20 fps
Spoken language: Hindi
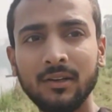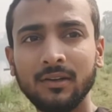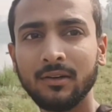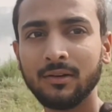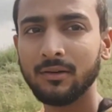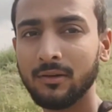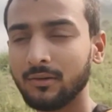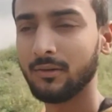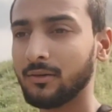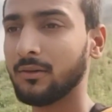
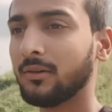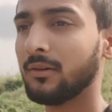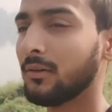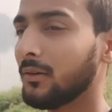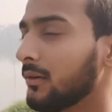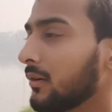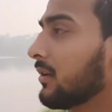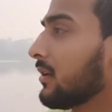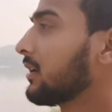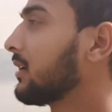और
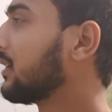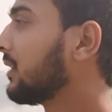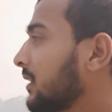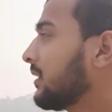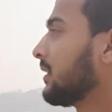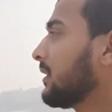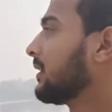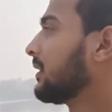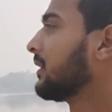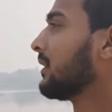
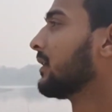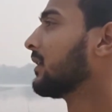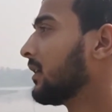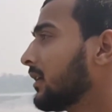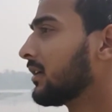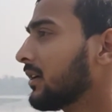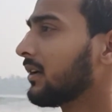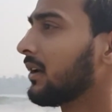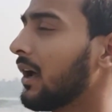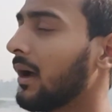
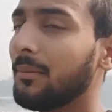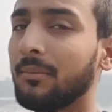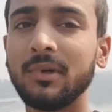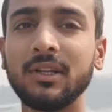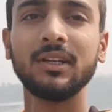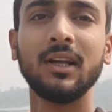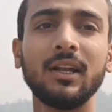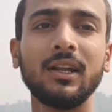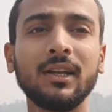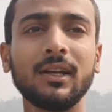यहाँ में
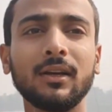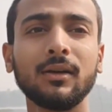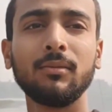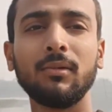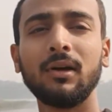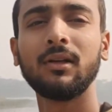जाने के बाद